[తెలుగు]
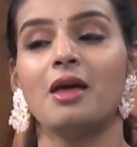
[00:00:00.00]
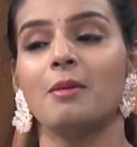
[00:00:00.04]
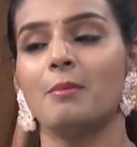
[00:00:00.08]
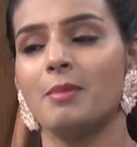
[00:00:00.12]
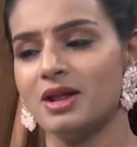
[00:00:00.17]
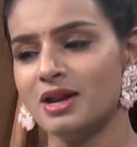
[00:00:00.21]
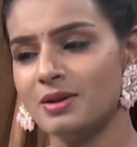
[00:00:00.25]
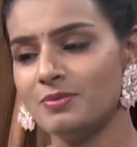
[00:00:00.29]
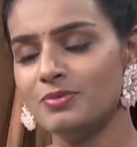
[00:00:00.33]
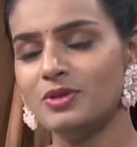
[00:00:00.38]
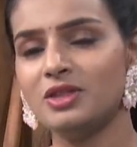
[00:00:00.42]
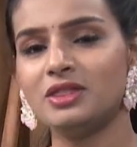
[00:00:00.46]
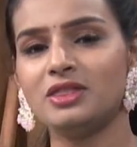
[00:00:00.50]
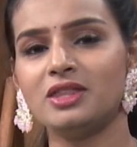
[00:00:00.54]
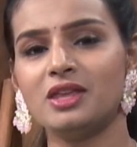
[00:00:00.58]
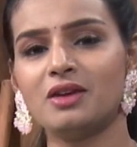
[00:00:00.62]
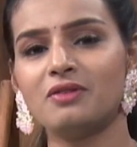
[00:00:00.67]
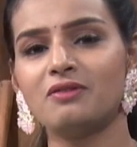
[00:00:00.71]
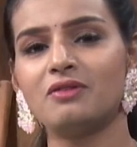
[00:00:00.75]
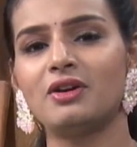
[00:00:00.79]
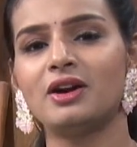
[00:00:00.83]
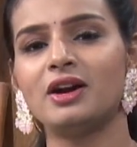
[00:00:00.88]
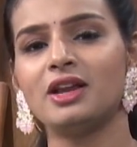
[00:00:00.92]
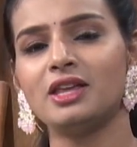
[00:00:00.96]
మనం నిత్యం
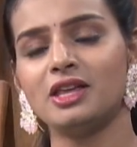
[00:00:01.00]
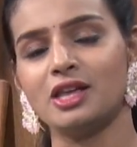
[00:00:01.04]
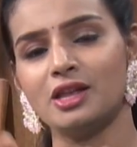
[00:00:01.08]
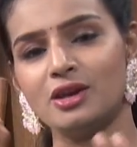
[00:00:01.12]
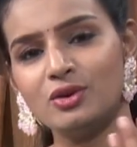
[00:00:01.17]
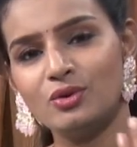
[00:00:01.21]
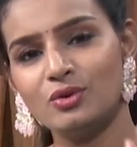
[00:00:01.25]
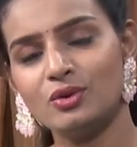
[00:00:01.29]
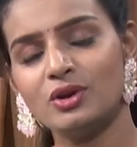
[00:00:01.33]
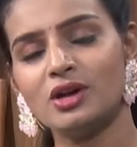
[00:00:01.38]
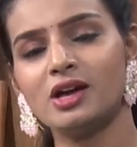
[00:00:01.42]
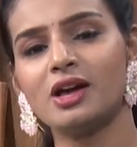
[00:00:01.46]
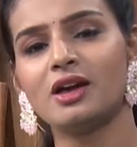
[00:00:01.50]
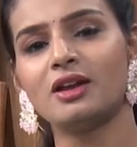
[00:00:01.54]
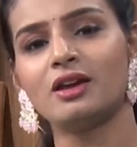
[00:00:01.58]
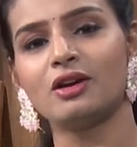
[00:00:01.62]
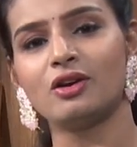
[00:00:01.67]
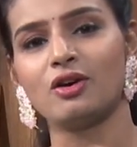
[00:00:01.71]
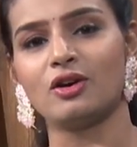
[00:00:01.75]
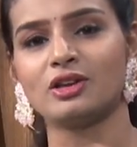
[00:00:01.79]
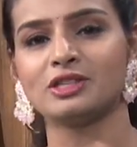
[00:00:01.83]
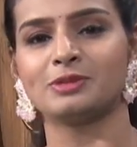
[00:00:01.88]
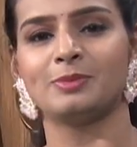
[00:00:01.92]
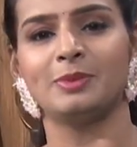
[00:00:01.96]
వాడే ఎన్నో రకాల
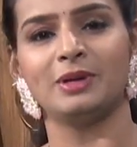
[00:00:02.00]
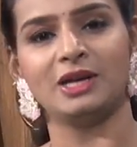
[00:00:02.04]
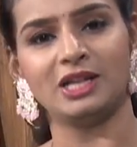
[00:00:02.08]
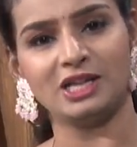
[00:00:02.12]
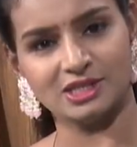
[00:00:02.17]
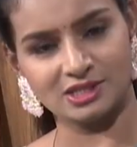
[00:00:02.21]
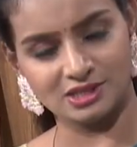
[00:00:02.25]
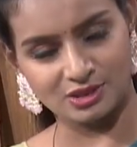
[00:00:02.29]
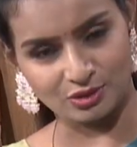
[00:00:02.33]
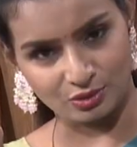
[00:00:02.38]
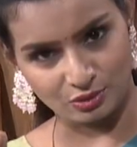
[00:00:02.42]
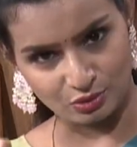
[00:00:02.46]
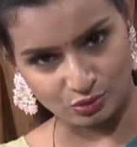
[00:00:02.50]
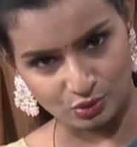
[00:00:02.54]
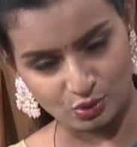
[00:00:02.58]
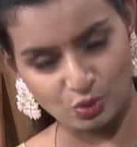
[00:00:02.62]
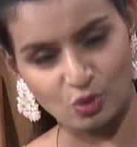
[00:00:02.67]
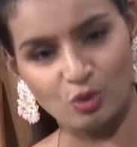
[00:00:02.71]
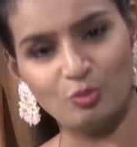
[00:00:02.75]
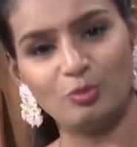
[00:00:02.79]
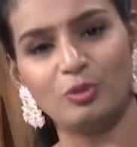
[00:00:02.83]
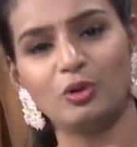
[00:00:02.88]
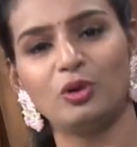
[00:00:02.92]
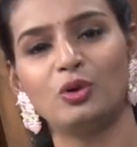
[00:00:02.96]
కాస్మెటిక్స్
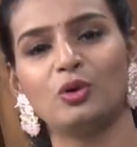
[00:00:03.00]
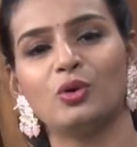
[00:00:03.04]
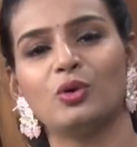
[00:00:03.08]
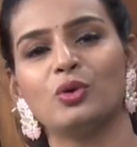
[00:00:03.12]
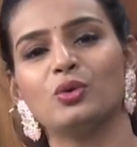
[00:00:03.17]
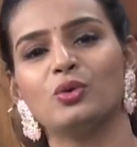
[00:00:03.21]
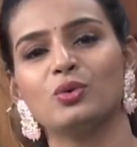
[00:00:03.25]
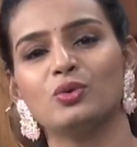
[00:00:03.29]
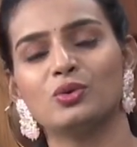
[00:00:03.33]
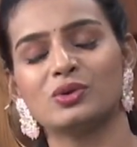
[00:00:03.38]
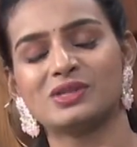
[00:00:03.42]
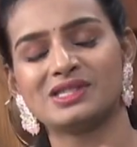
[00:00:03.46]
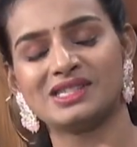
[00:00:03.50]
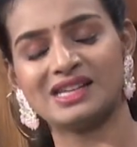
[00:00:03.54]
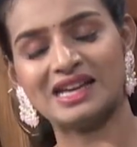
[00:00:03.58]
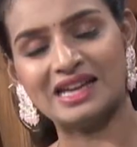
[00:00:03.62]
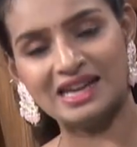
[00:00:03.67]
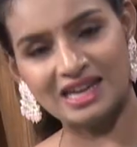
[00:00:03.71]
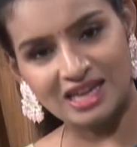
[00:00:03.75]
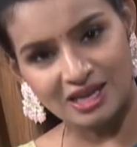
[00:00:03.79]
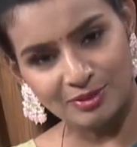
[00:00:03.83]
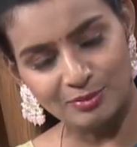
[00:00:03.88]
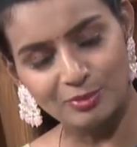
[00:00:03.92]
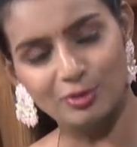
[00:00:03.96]
సోపుల్లోనూ
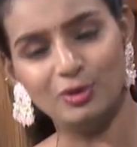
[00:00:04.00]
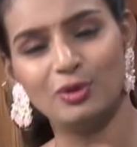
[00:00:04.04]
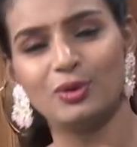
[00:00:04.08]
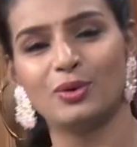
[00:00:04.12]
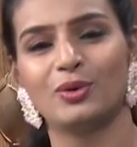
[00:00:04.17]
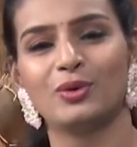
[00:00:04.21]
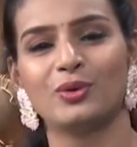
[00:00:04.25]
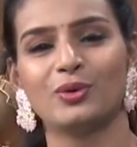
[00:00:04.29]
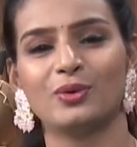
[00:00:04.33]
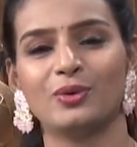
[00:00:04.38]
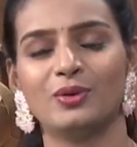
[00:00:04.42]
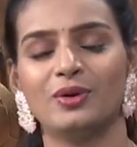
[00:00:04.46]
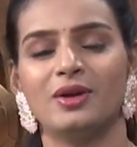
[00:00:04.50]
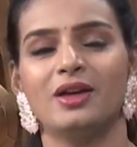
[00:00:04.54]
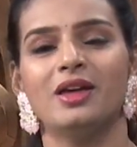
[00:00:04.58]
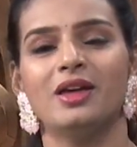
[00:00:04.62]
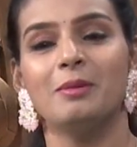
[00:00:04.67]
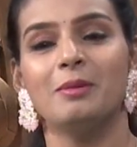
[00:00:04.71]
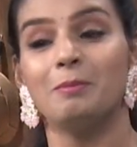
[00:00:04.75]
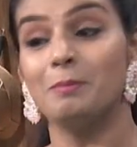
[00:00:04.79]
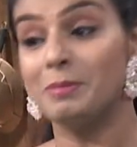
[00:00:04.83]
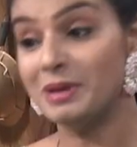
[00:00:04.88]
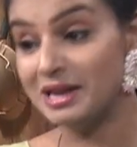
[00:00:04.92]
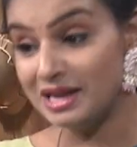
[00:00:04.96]
స్క్రీముల్లోనూ
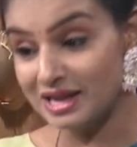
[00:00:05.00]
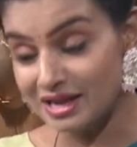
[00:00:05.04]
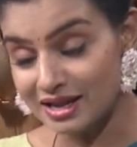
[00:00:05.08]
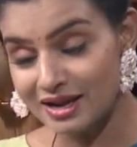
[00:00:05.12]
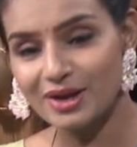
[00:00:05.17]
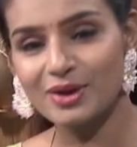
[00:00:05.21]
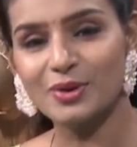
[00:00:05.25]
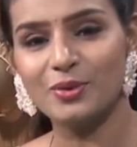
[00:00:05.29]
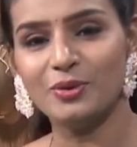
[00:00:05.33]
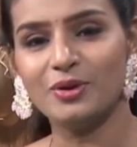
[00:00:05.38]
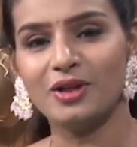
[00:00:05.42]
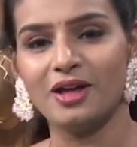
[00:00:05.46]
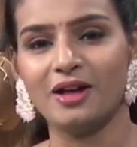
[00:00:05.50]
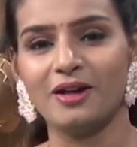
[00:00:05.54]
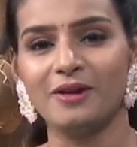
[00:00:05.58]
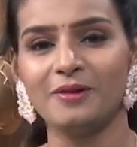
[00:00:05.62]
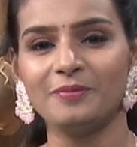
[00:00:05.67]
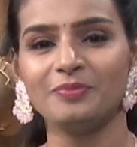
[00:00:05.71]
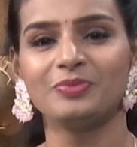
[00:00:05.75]
పిల్లలకు కూడా